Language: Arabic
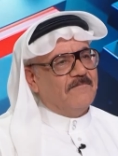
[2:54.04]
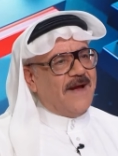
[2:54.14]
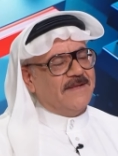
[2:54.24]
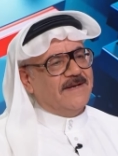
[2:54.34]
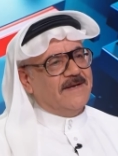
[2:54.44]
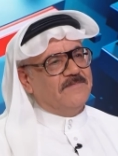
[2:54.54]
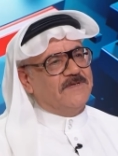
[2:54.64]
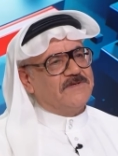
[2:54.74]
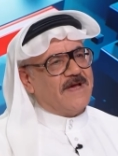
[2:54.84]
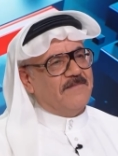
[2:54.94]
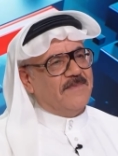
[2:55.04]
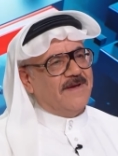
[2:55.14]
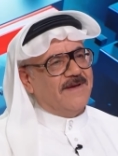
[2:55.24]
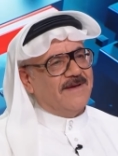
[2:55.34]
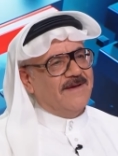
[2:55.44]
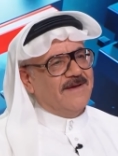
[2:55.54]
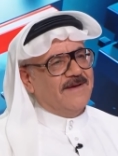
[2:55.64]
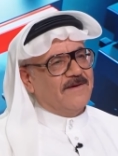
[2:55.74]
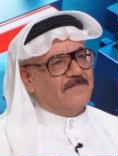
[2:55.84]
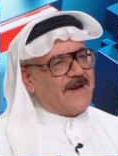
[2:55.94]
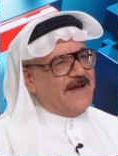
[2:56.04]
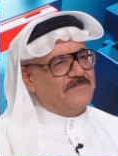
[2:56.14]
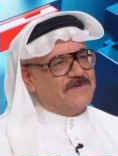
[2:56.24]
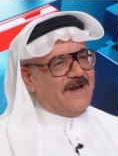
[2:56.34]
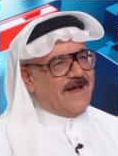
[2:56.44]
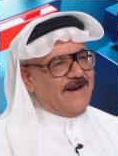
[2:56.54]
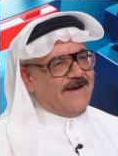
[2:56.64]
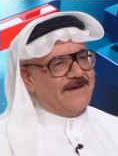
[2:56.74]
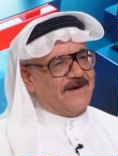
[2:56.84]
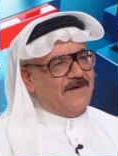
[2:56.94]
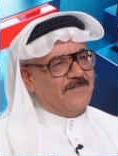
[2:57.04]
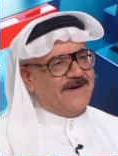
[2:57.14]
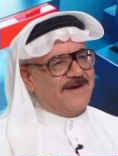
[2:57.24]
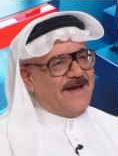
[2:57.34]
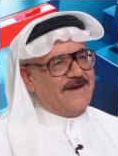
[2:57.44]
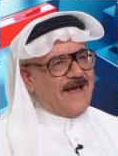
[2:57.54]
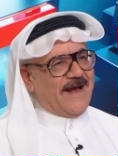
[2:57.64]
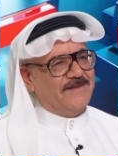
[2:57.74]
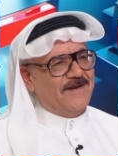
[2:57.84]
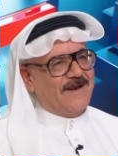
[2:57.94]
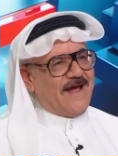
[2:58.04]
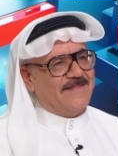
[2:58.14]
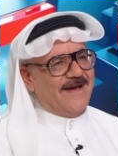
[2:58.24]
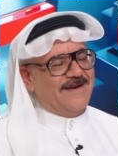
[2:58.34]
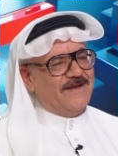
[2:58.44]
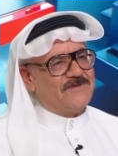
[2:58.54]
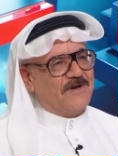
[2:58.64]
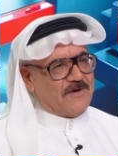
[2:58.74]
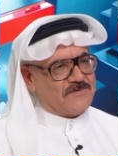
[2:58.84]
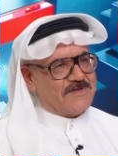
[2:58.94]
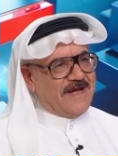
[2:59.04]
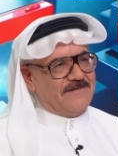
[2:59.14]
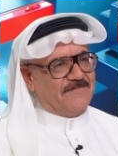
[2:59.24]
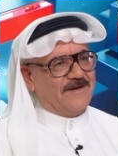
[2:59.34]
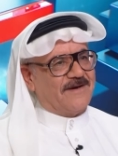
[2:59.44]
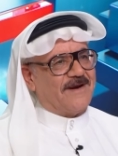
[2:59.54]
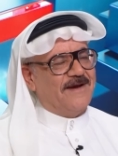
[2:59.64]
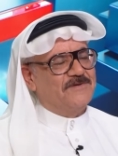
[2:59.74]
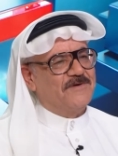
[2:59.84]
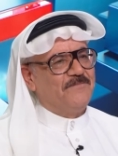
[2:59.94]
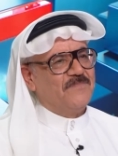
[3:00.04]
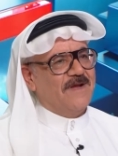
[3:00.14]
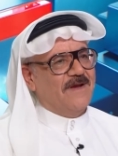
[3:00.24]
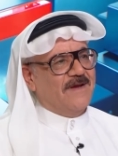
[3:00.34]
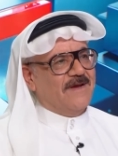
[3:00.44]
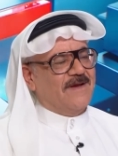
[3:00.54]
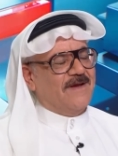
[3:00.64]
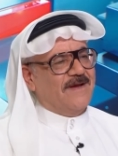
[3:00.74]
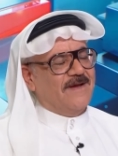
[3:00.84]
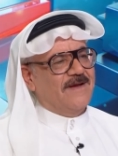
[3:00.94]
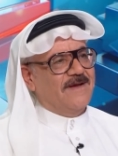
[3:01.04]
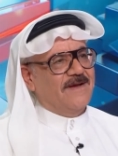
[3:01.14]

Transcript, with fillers: بعد الابتسامة إبراهيم جلال الله يرحمه كان أحد الأعضاء اللجنة وأستاذي في الإخراج آه،